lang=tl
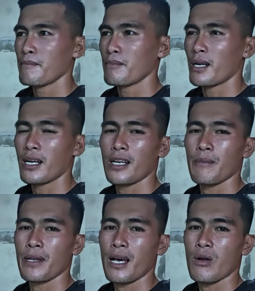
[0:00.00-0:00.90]
baril na
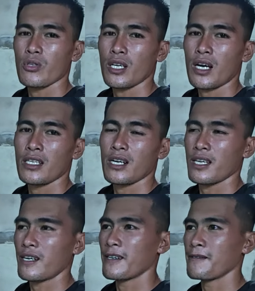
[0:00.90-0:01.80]
pinalo sa kanya
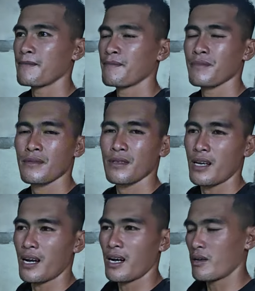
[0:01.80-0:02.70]
kaya
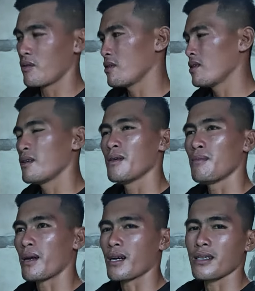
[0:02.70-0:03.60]
na ano,
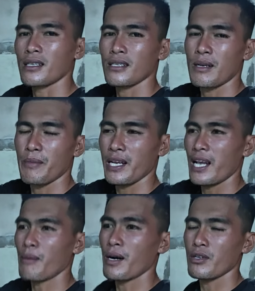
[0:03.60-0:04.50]
parang
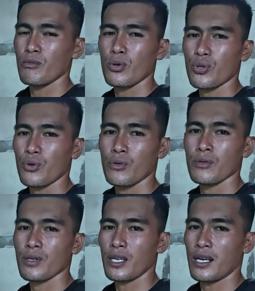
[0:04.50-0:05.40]
nabigla ba yung buto.
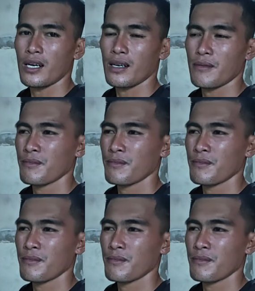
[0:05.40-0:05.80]
Kaya